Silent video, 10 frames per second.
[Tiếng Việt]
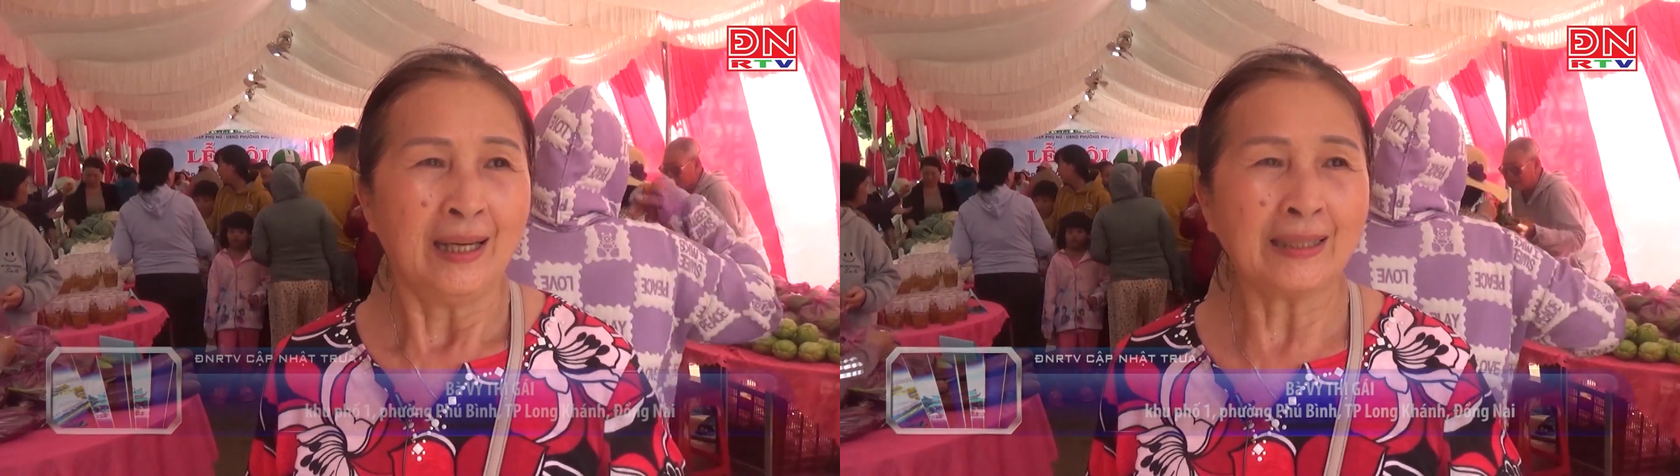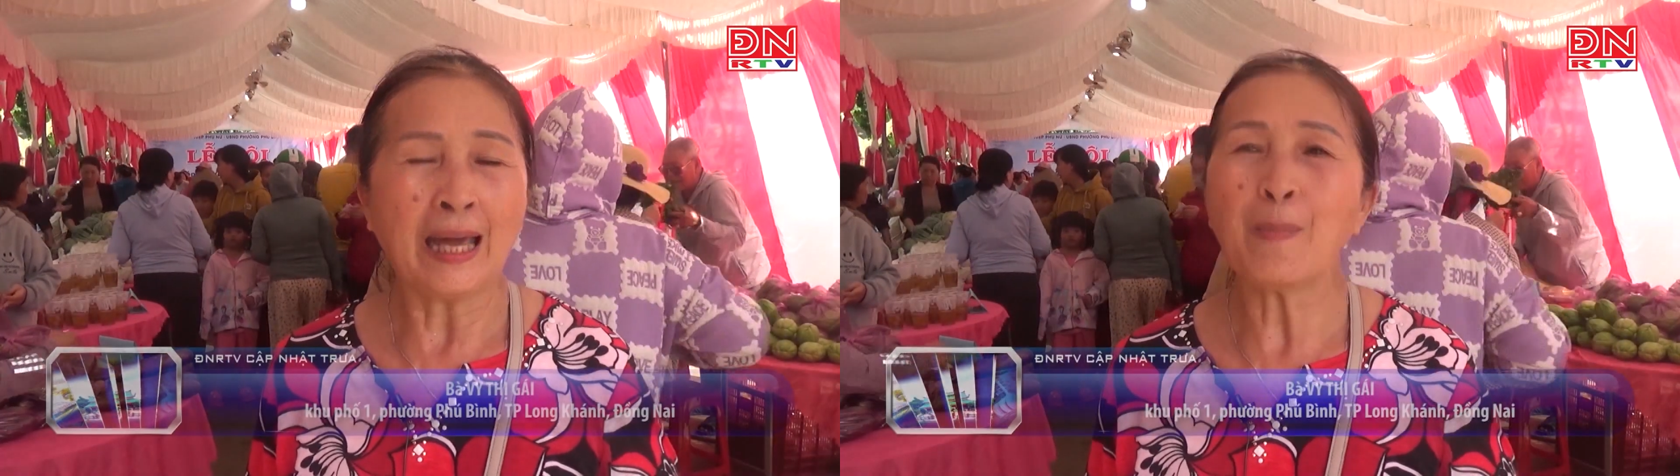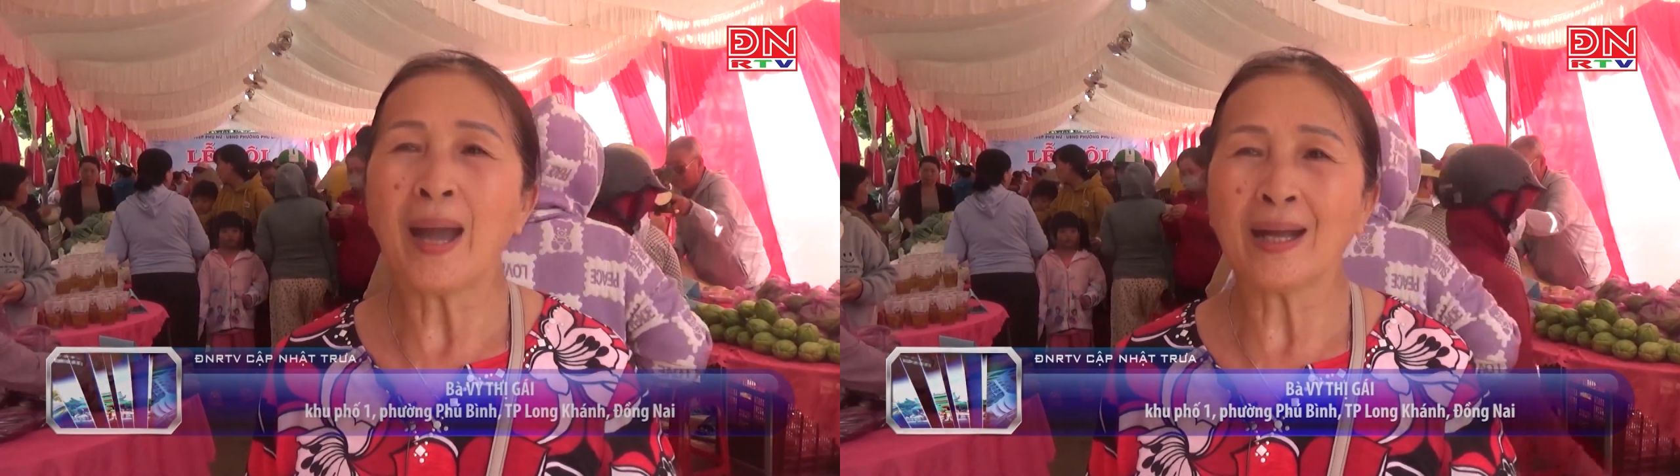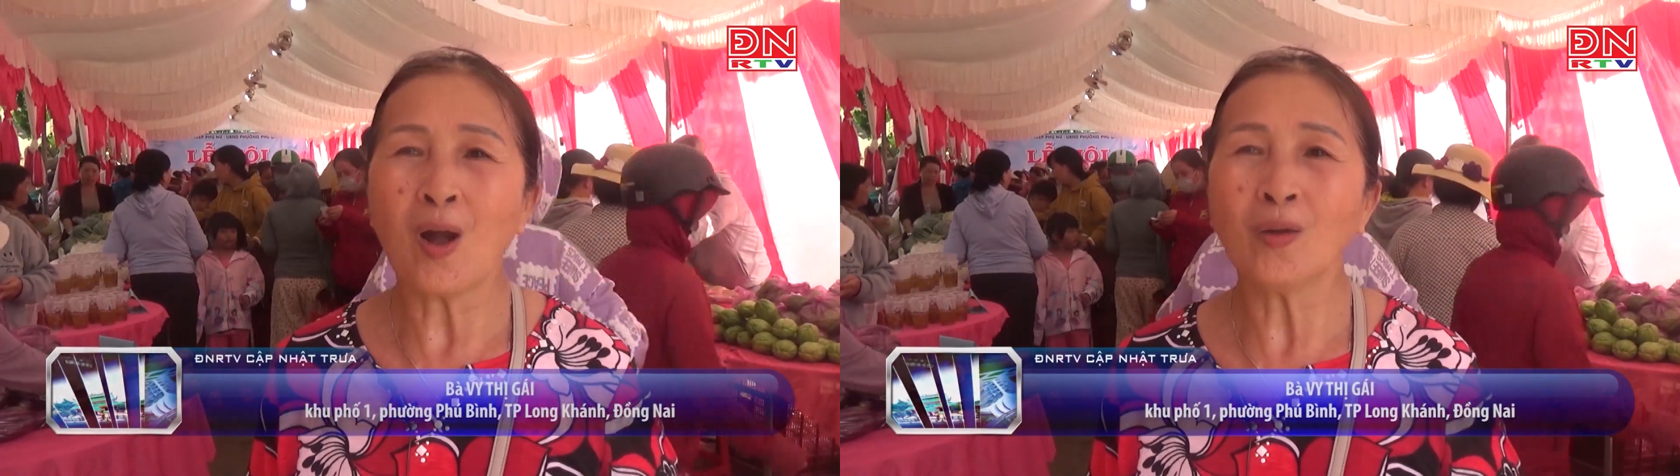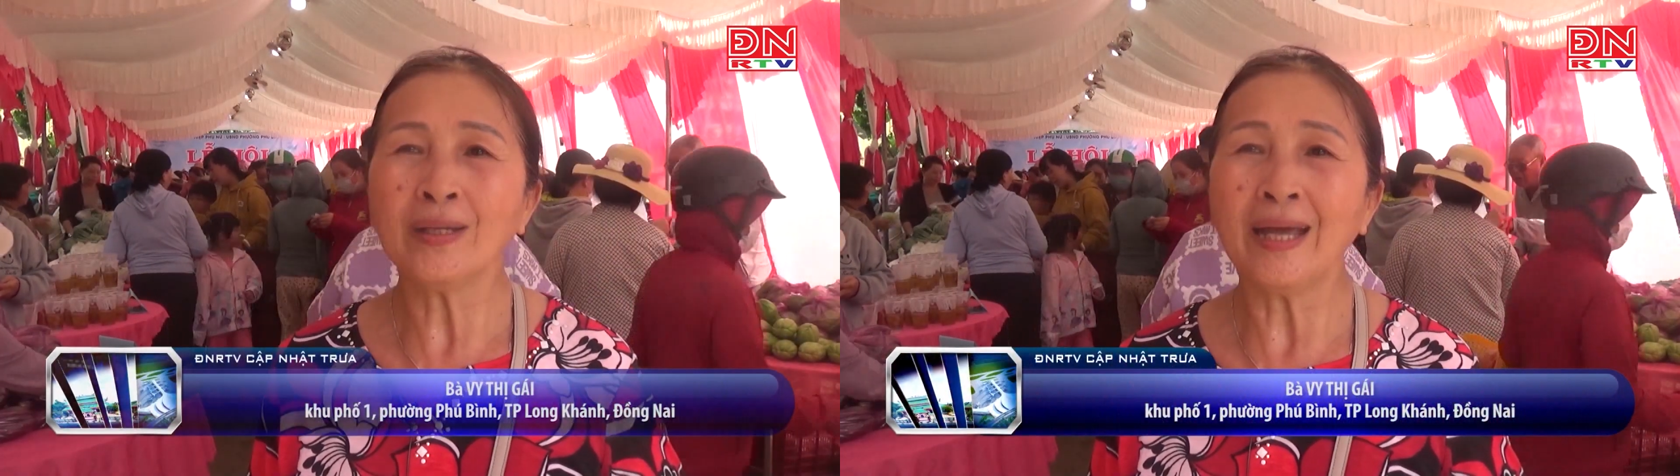à, thấy bà
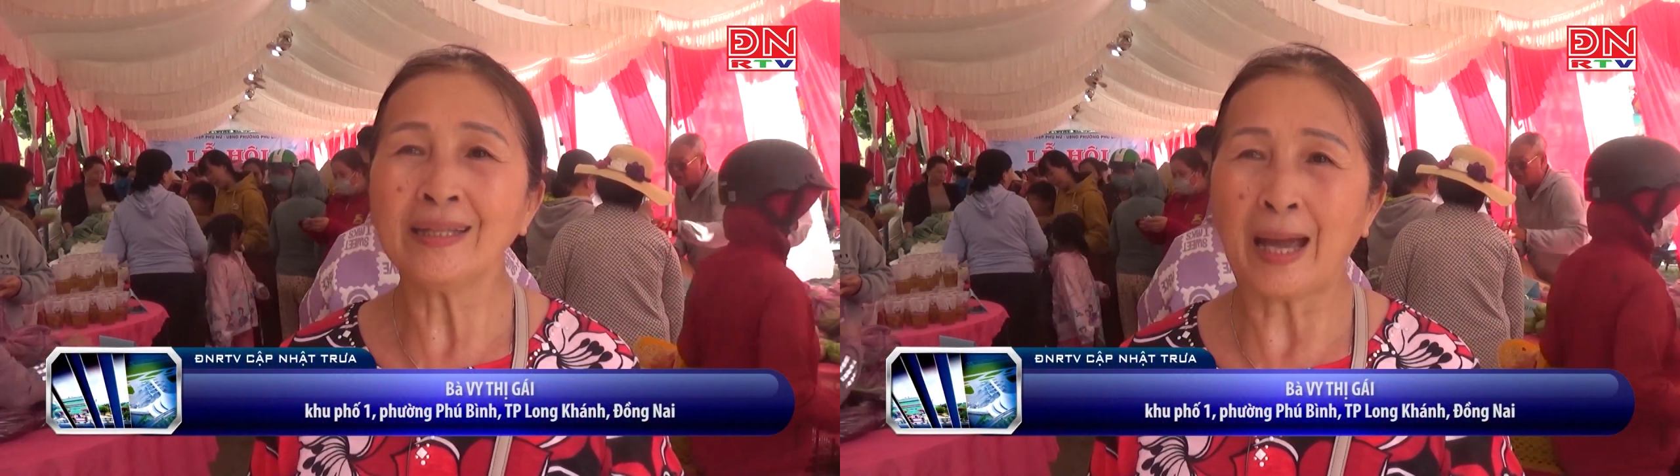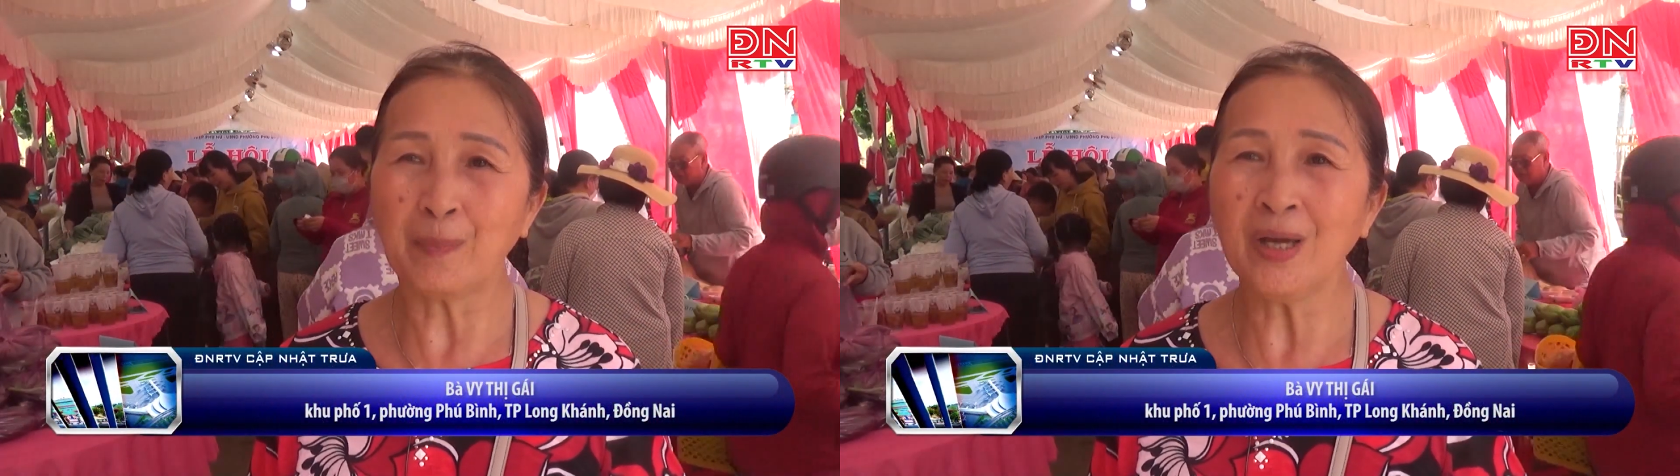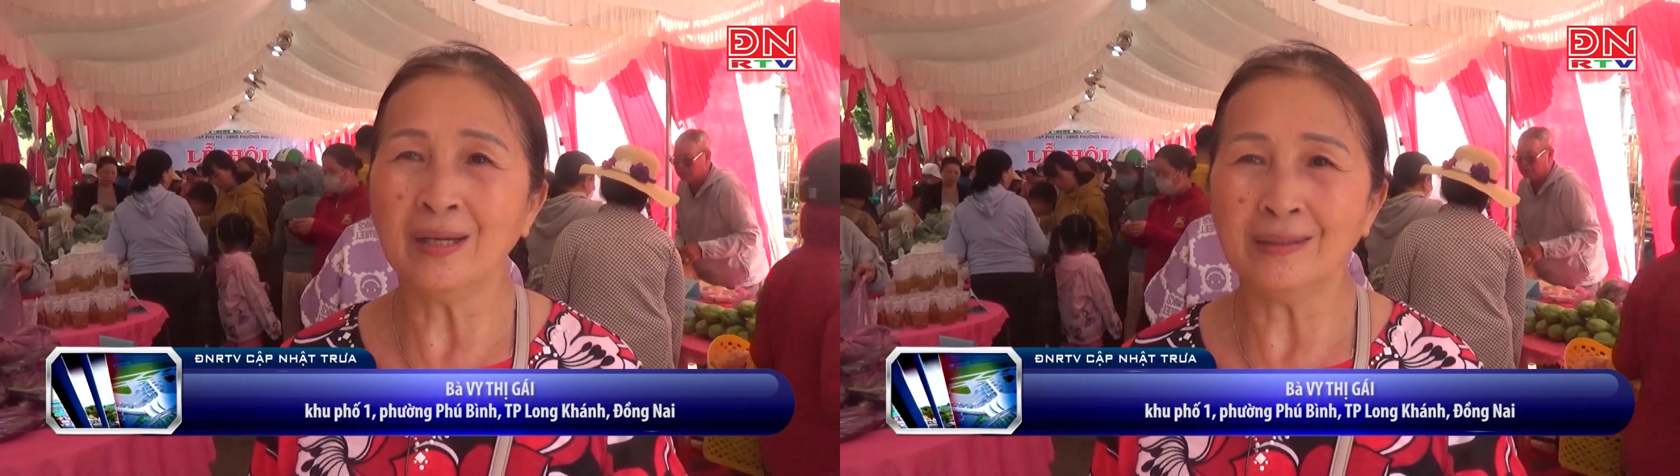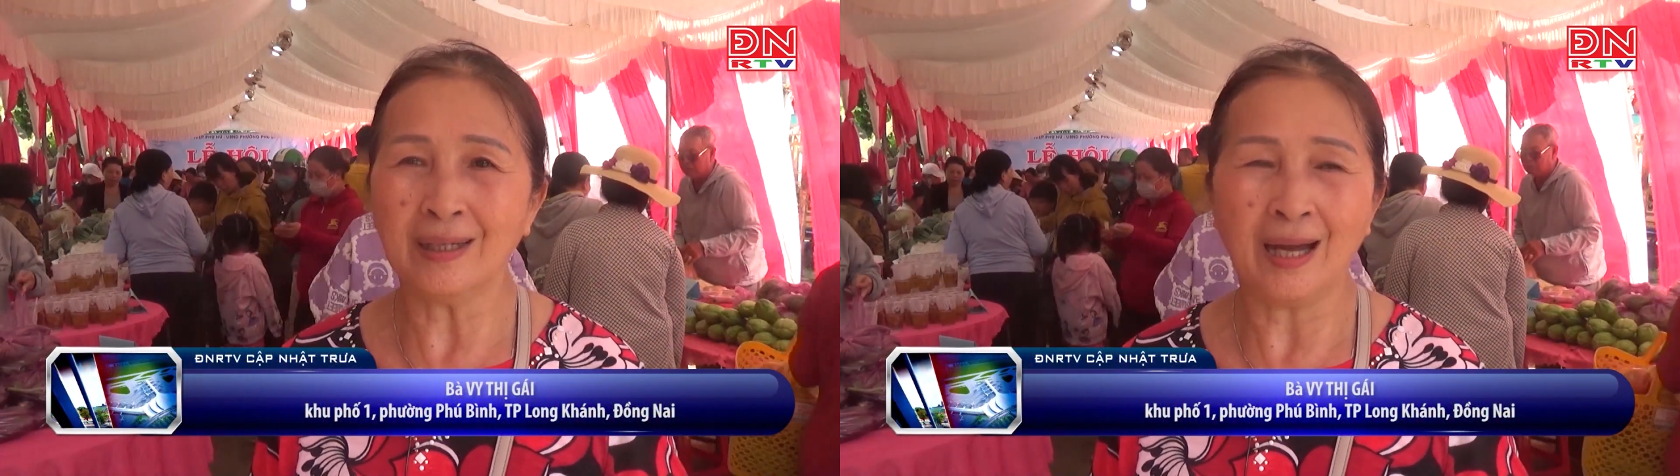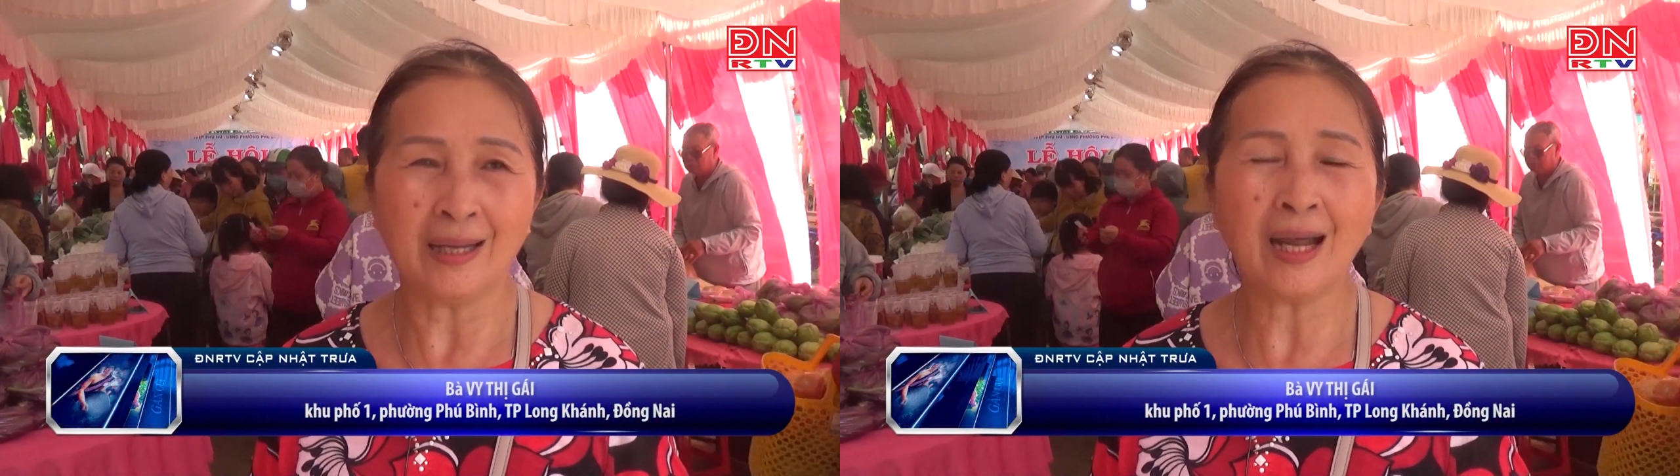con đến tham dự à,